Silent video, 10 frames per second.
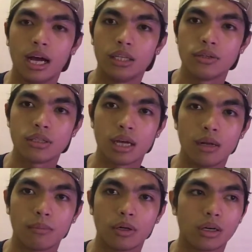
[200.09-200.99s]
a new
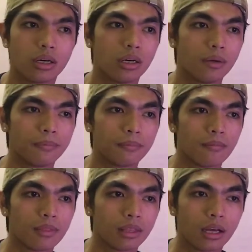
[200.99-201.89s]
style for
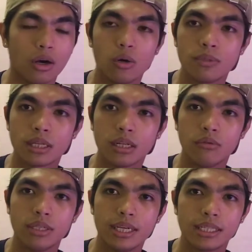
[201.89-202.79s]
home screen
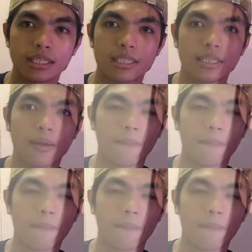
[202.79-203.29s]
widgets.